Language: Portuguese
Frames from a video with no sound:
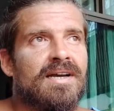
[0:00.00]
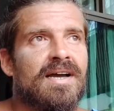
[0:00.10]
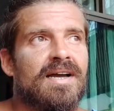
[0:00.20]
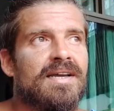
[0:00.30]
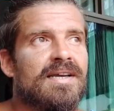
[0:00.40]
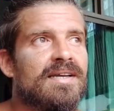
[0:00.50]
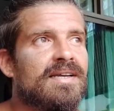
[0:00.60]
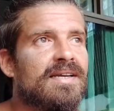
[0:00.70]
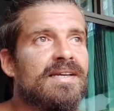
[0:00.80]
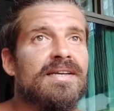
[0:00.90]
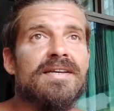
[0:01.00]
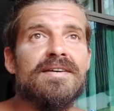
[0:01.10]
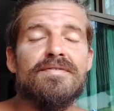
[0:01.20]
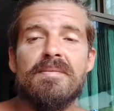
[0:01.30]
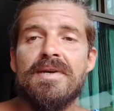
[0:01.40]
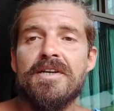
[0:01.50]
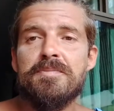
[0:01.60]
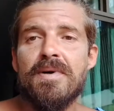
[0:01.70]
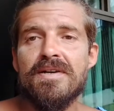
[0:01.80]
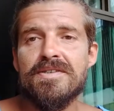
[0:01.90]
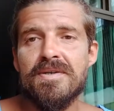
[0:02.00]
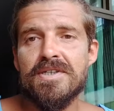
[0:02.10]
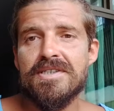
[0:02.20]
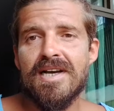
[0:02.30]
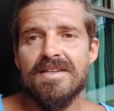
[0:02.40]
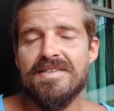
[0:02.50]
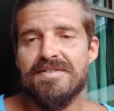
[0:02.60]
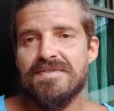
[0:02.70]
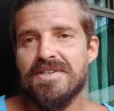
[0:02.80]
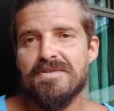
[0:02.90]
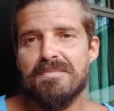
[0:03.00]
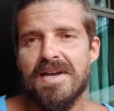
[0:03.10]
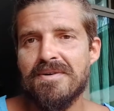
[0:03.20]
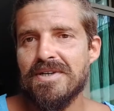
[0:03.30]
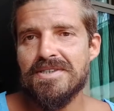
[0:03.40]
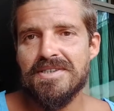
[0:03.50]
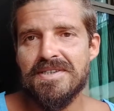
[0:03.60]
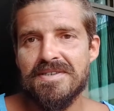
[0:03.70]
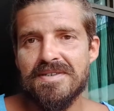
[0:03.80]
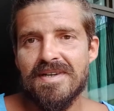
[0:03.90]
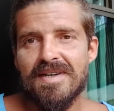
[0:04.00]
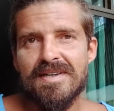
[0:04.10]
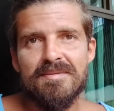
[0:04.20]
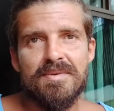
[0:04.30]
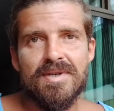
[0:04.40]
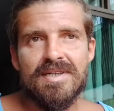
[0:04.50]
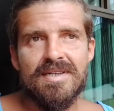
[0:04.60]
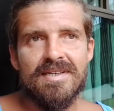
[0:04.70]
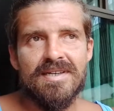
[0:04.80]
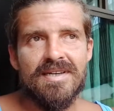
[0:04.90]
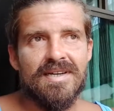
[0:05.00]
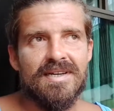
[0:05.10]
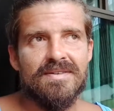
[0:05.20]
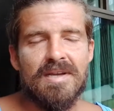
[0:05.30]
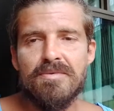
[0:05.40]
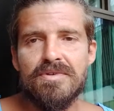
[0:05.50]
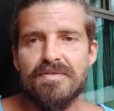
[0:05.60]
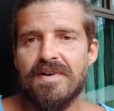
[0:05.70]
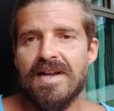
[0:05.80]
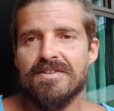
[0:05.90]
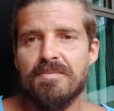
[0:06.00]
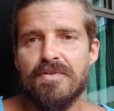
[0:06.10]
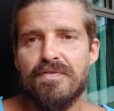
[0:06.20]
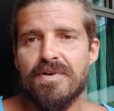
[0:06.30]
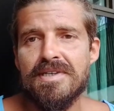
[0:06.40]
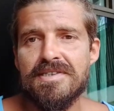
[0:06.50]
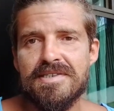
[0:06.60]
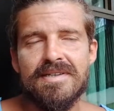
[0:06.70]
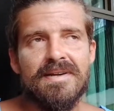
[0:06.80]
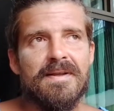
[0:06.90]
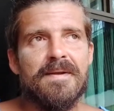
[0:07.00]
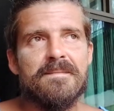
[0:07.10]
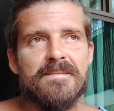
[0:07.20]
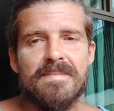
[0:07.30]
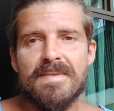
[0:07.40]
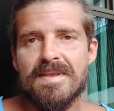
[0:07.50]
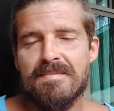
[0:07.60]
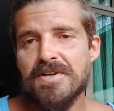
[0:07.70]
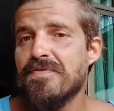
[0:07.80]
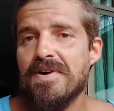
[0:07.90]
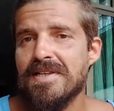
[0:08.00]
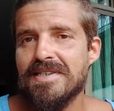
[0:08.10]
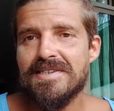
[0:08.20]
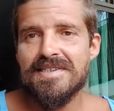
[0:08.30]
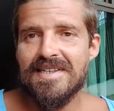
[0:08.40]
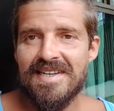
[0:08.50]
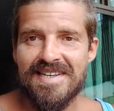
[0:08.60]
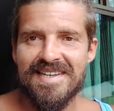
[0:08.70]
Ai, e família, espero que tenham gostado desse vídeo, bem curtinho, porque não tem muito o que falar sobre foda-se. Mas foda-se.